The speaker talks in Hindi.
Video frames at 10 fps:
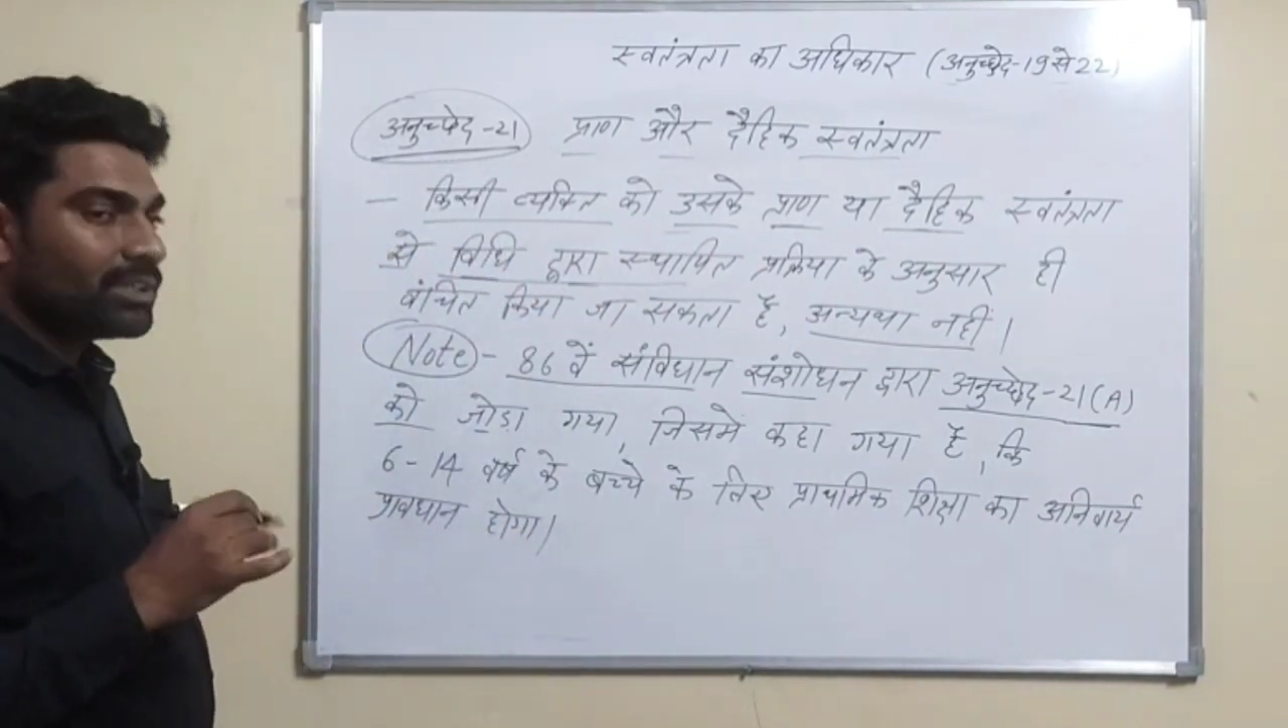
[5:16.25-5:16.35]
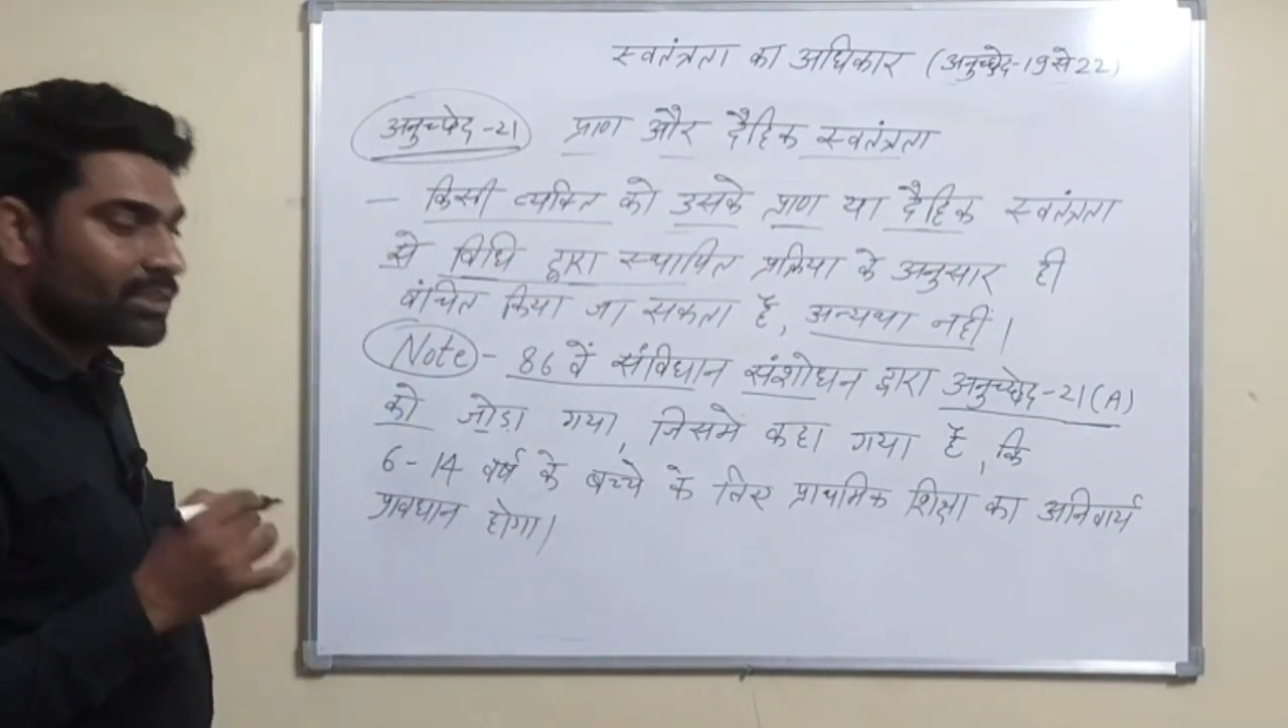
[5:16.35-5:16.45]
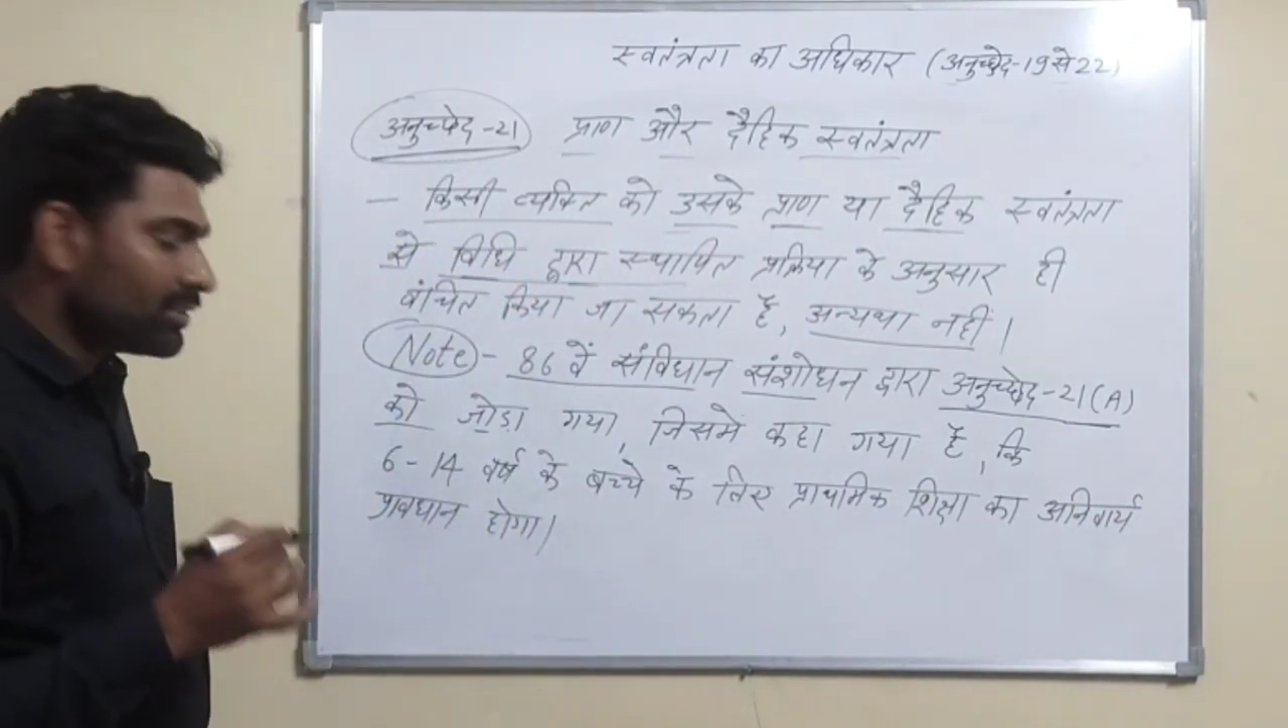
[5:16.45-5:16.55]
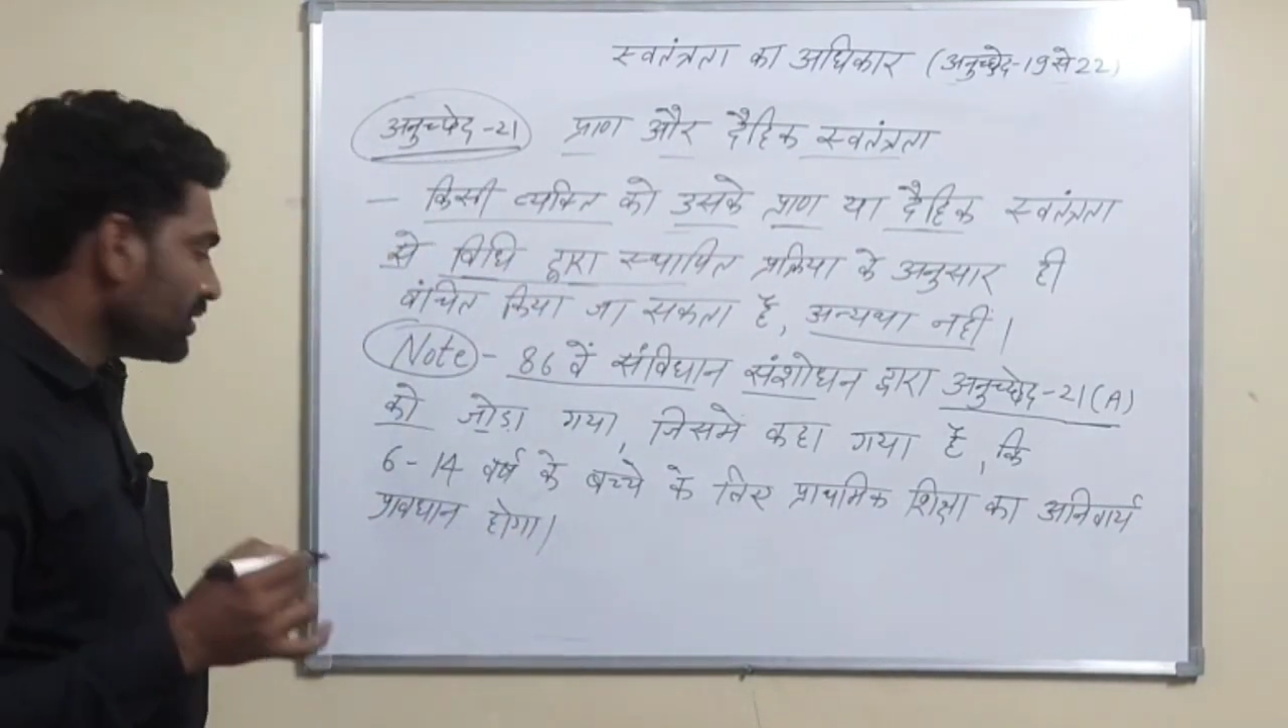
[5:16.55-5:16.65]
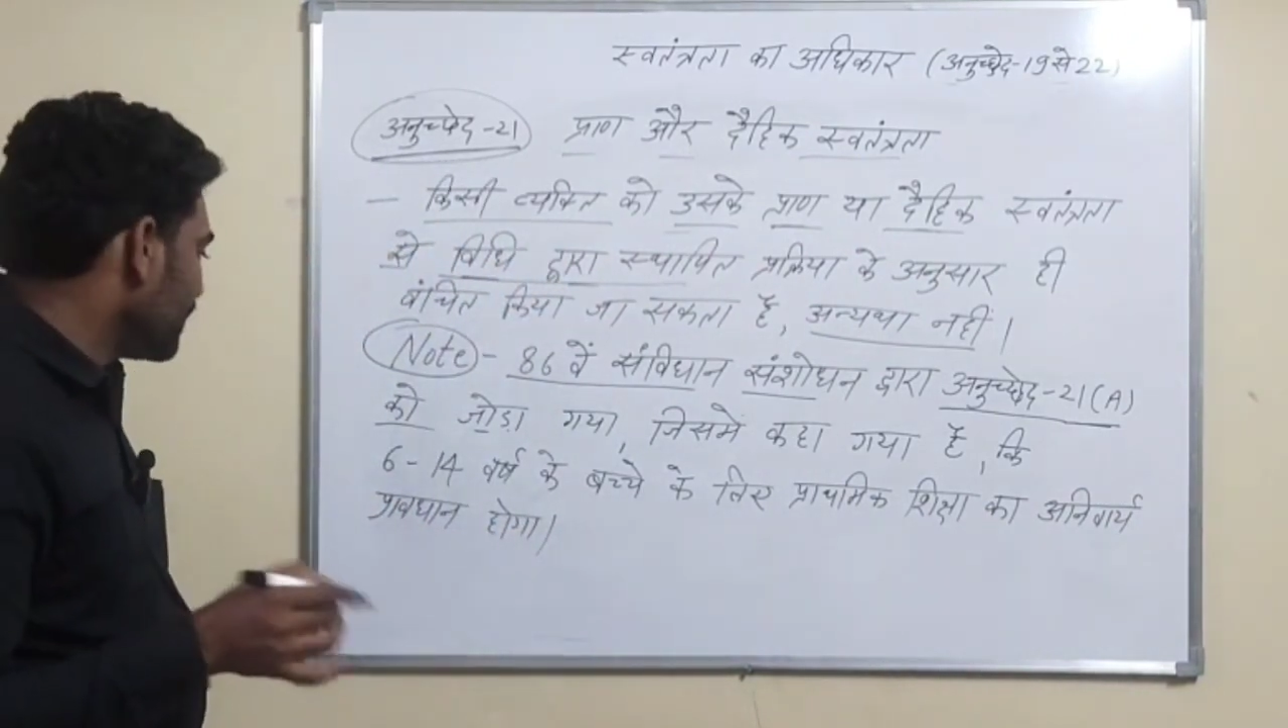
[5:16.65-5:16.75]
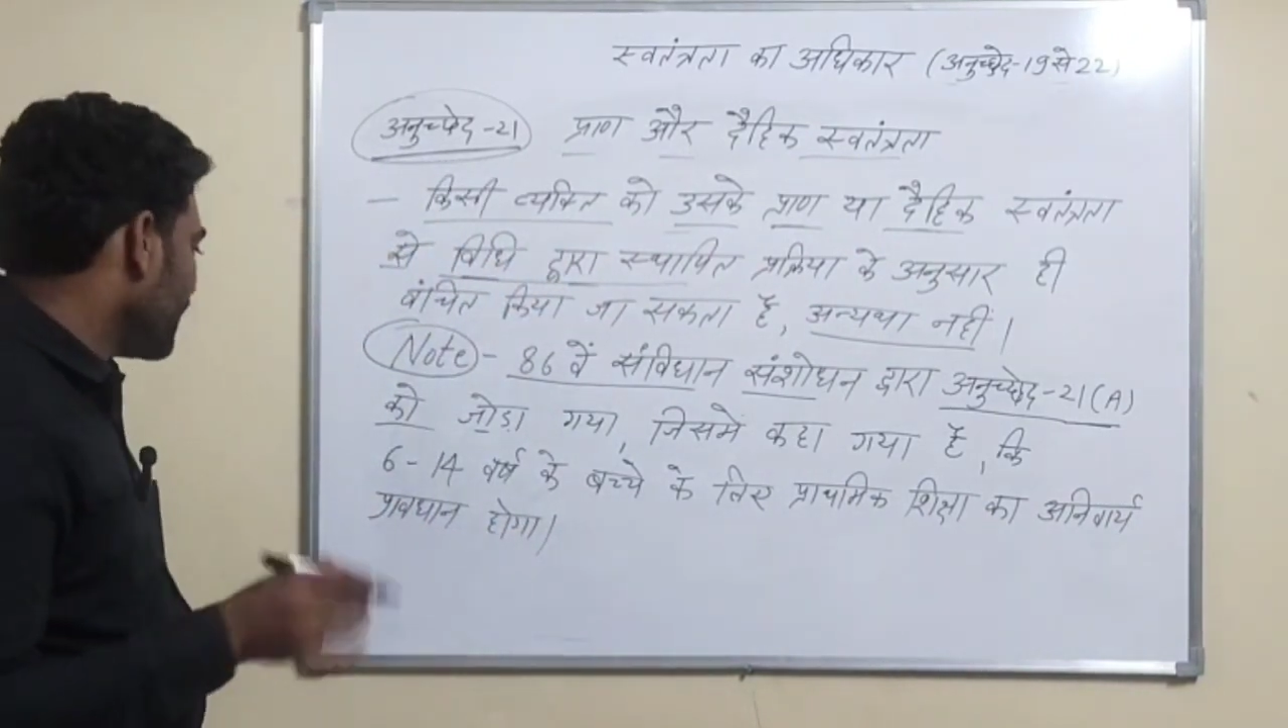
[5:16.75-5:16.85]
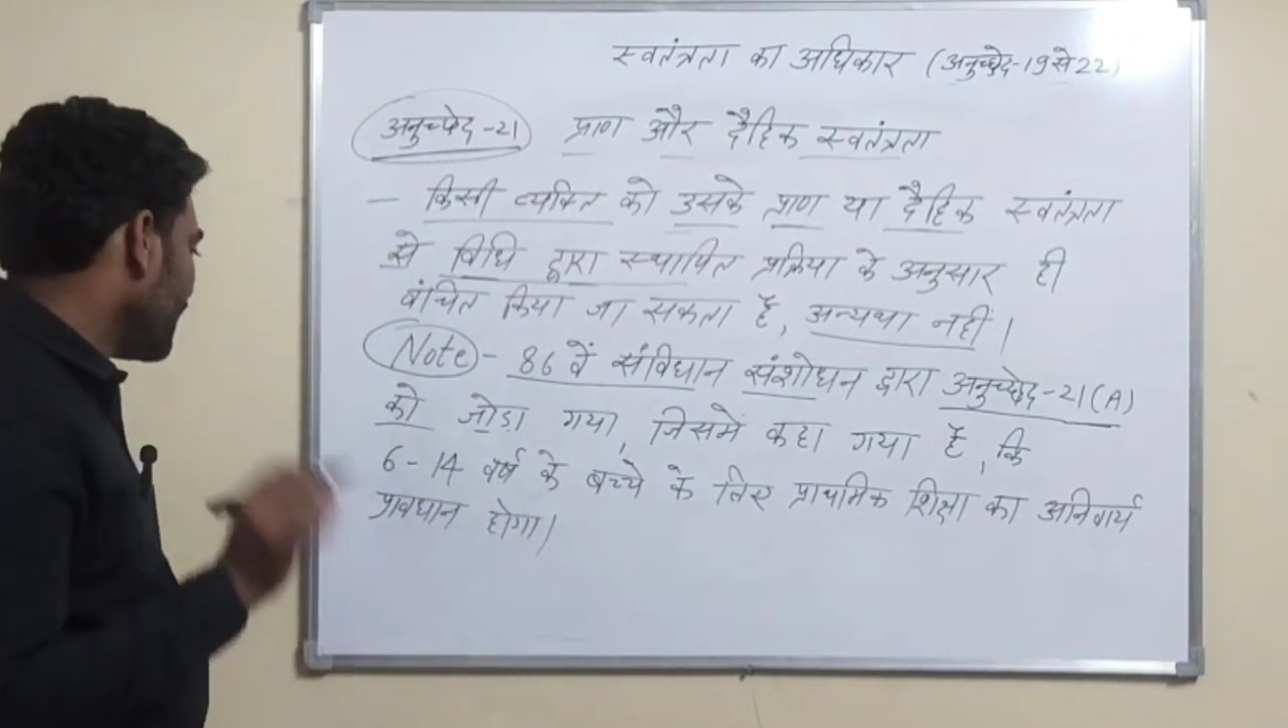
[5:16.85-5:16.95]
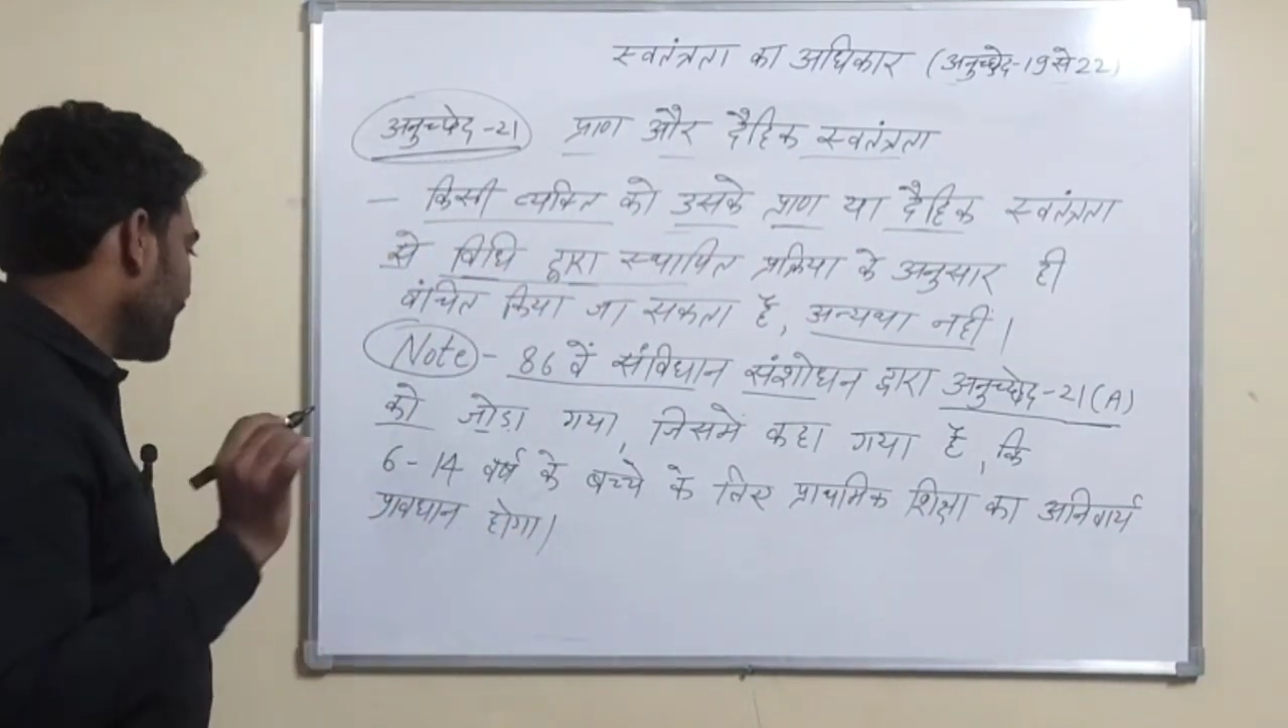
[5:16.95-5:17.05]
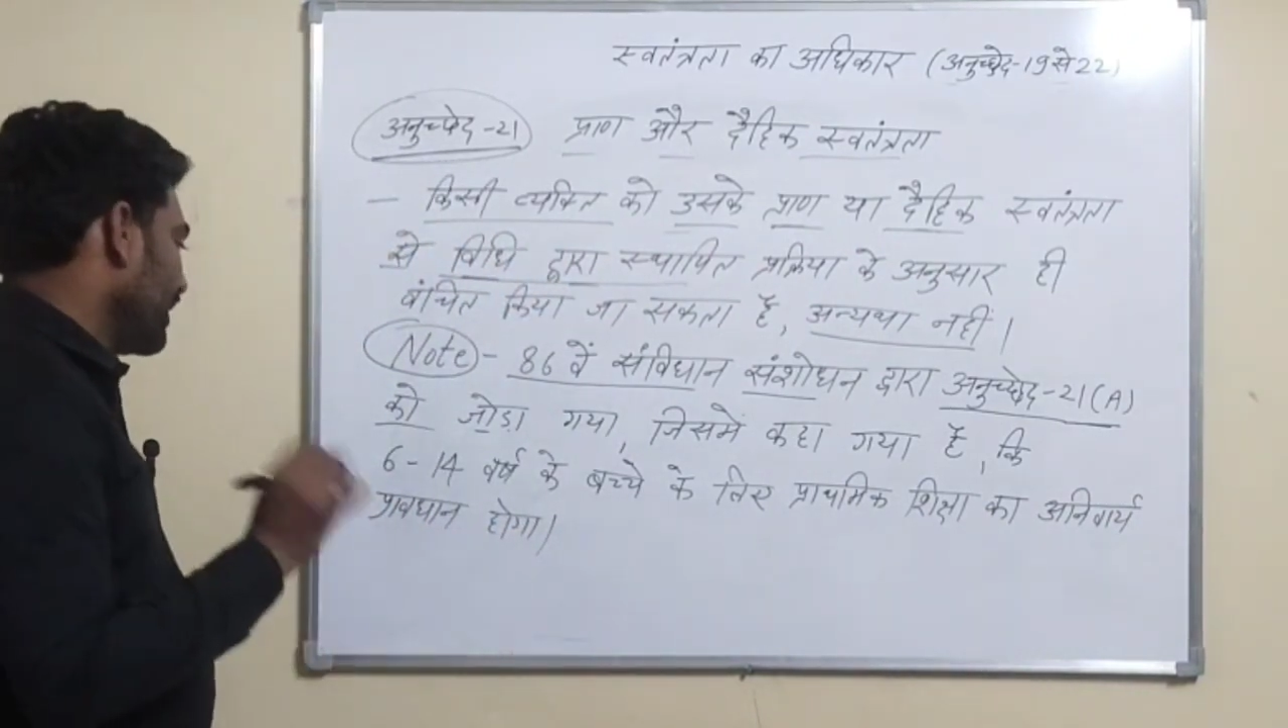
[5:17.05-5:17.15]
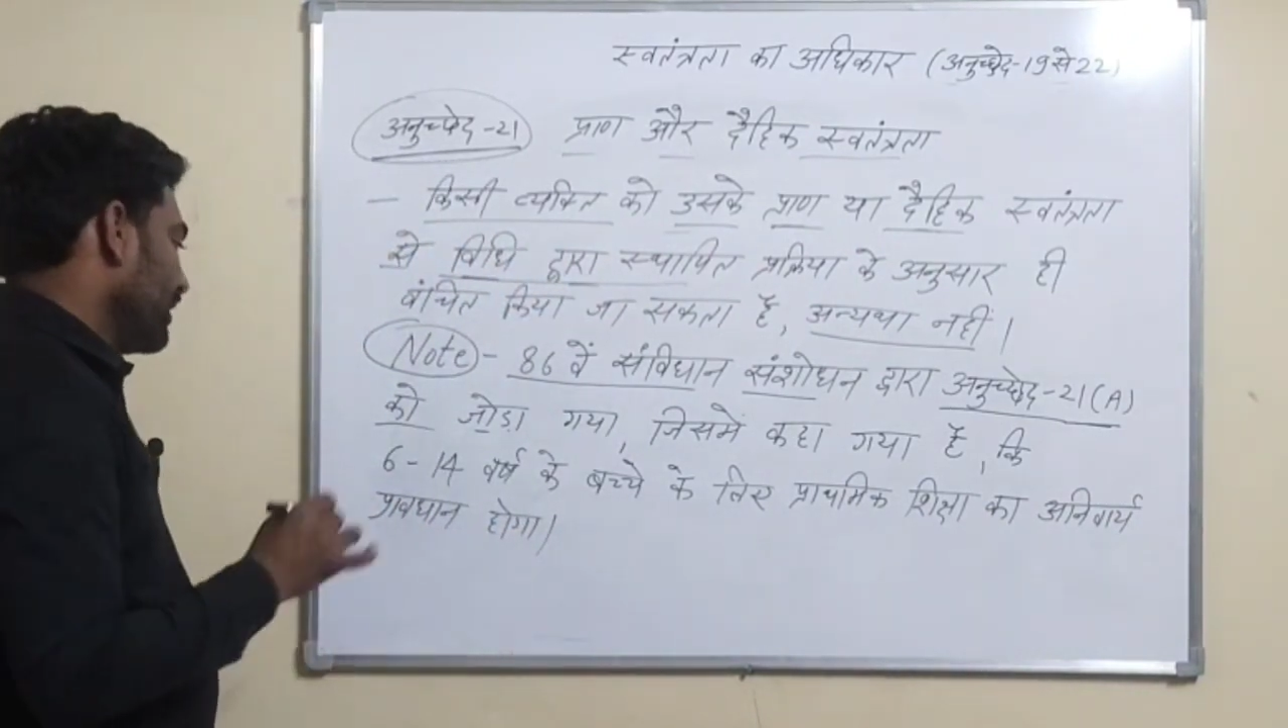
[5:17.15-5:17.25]
21
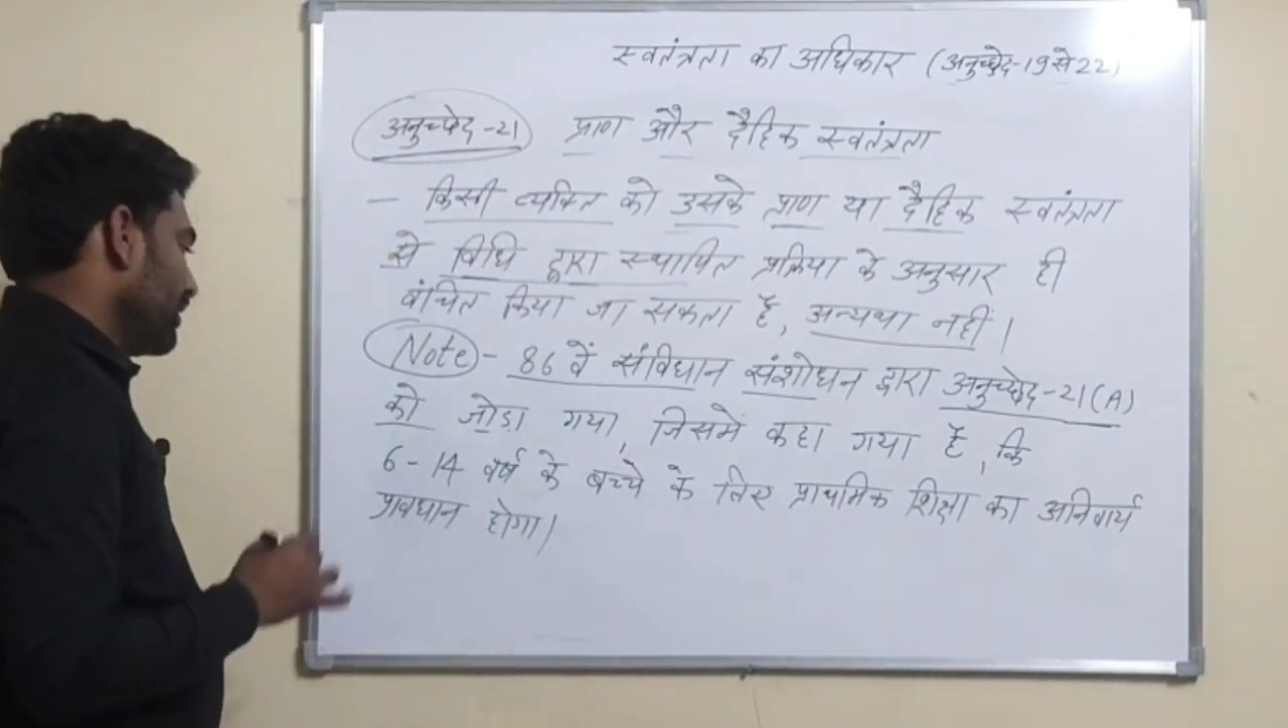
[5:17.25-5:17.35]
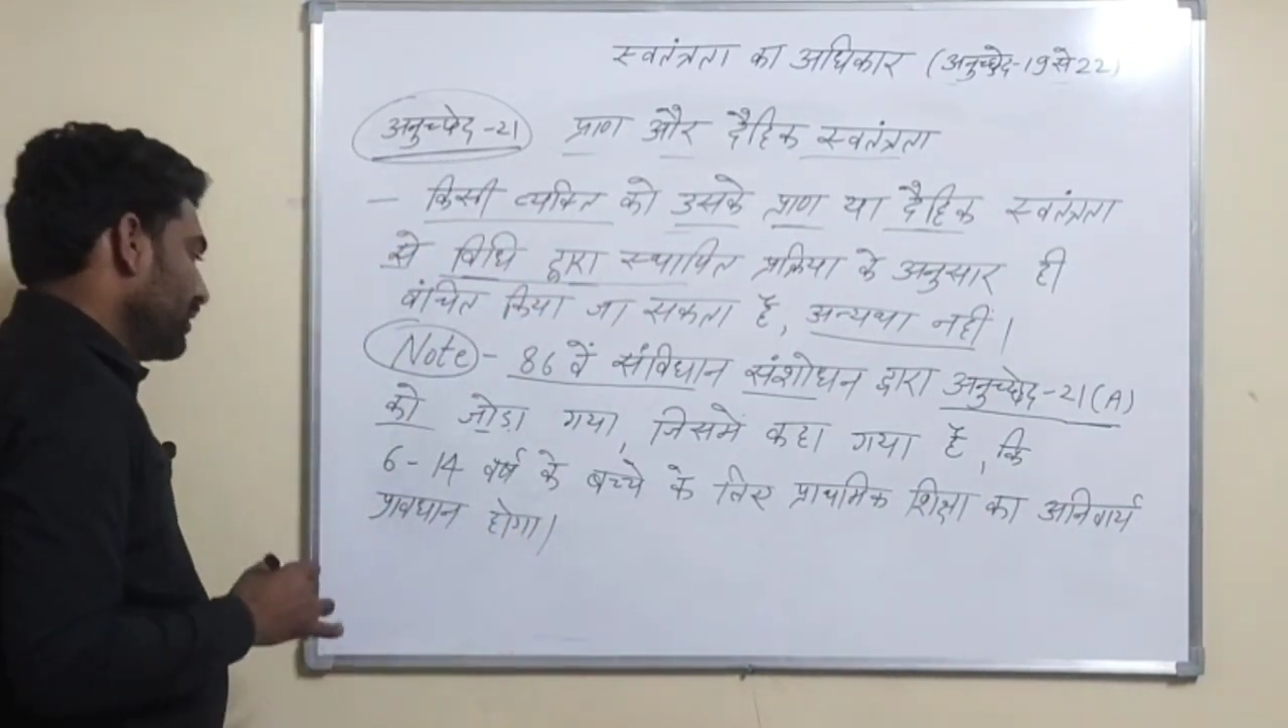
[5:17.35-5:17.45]
ए